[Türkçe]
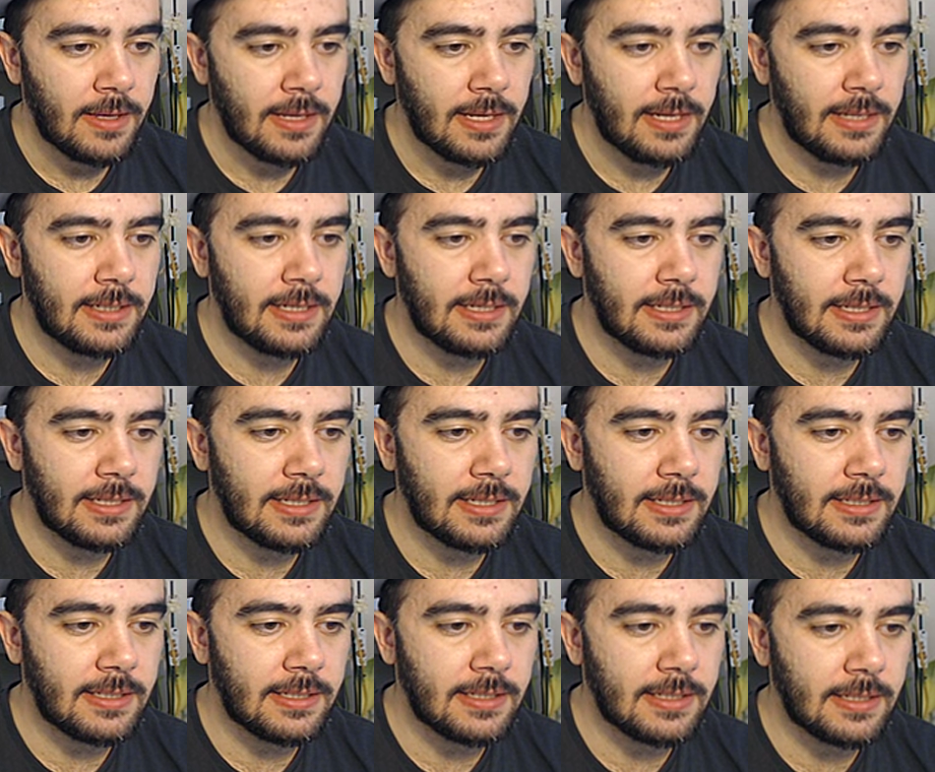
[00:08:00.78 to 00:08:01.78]
Gel gel gel
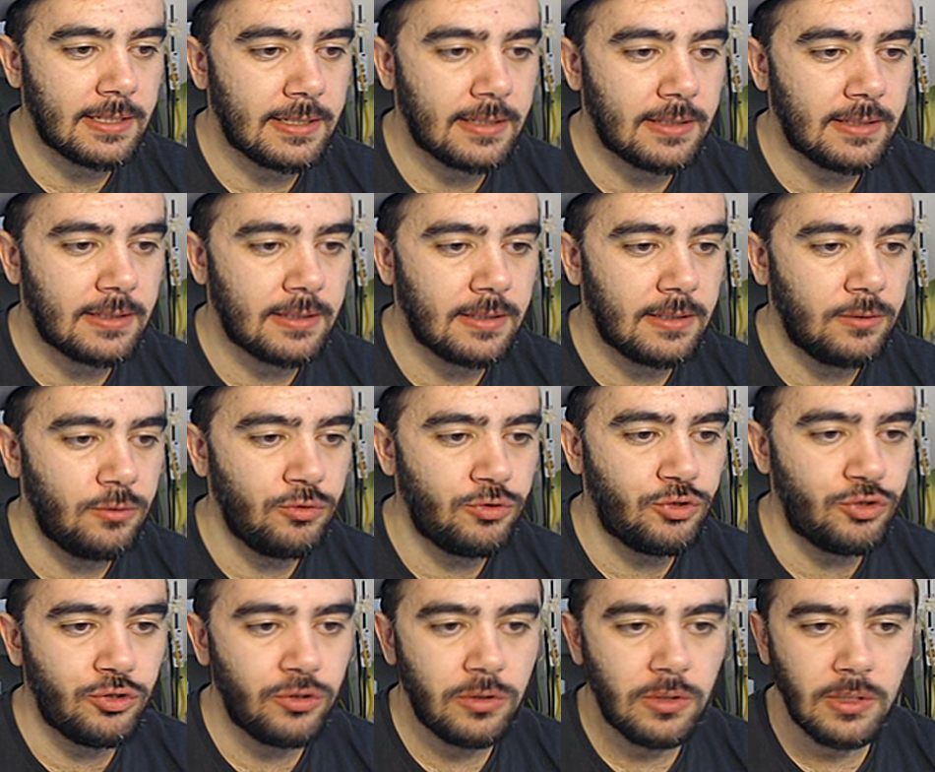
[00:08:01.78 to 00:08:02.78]
gel gel gel gel. gel
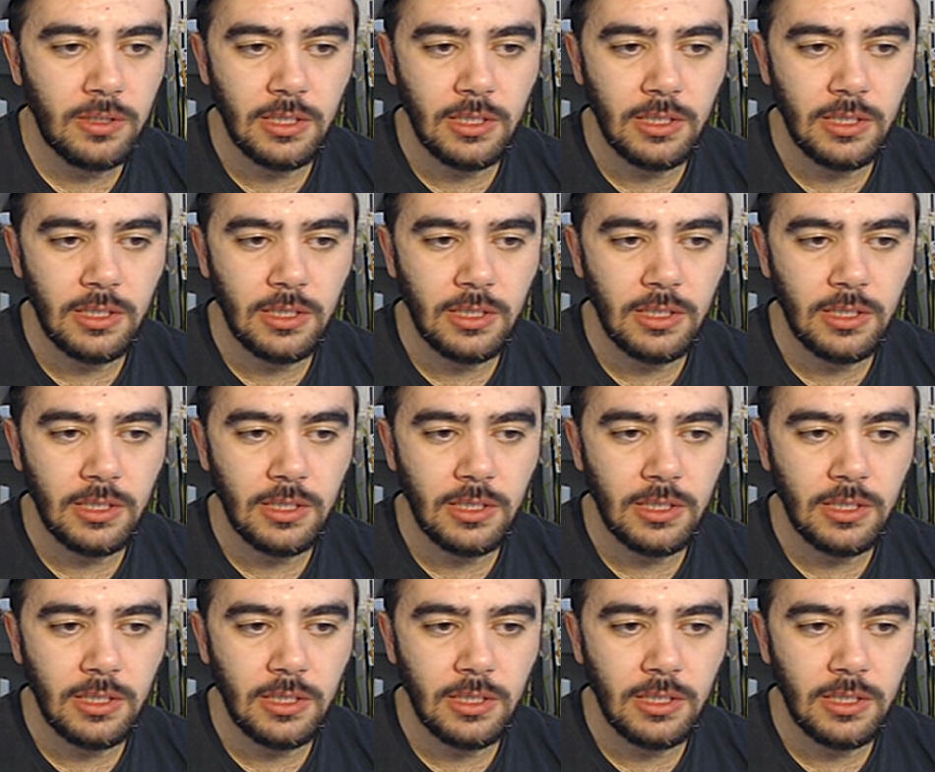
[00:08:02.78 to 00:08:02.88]
3.